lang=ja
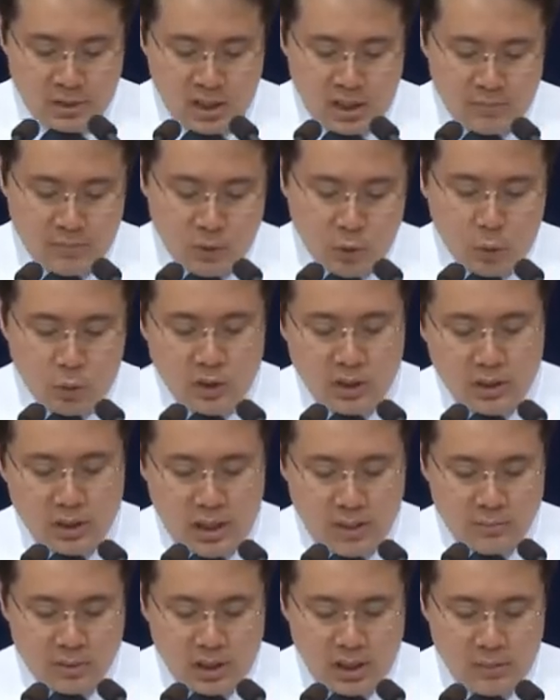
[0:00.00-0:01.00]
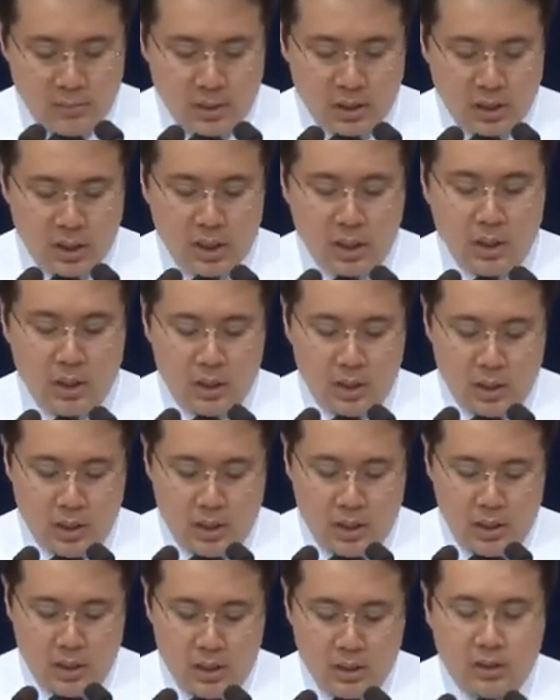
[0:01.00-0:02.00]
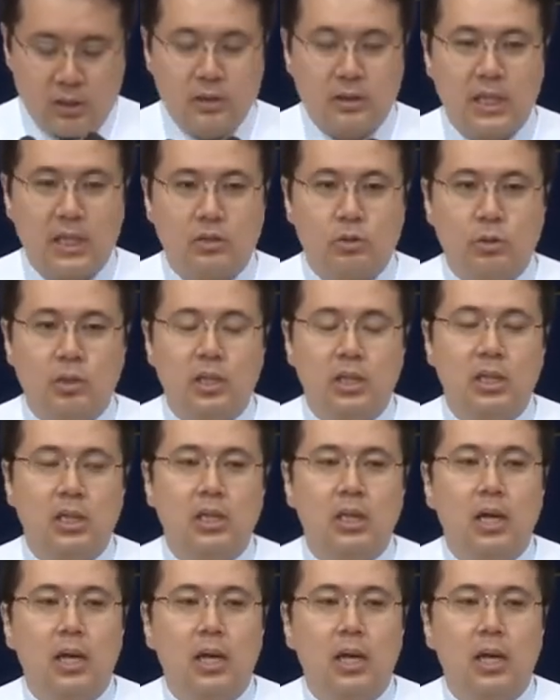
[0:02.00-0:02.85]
神様は息子がなかったアブラハムに